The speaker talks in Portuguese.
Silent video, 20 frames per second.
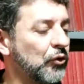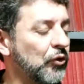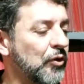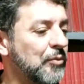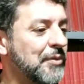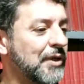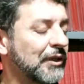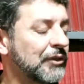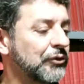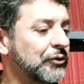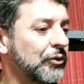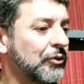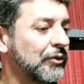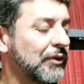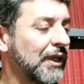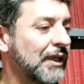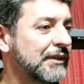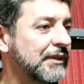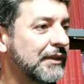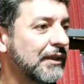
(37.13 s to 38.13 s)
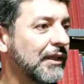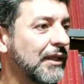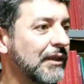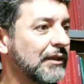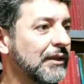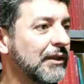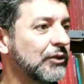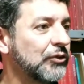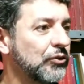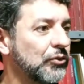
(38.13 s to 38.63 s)
é Antônio Lacerda,
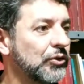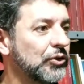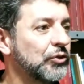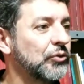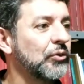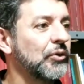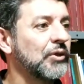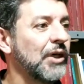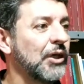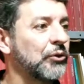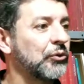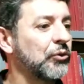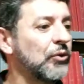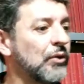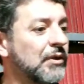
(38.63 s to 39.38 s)
sou historiador,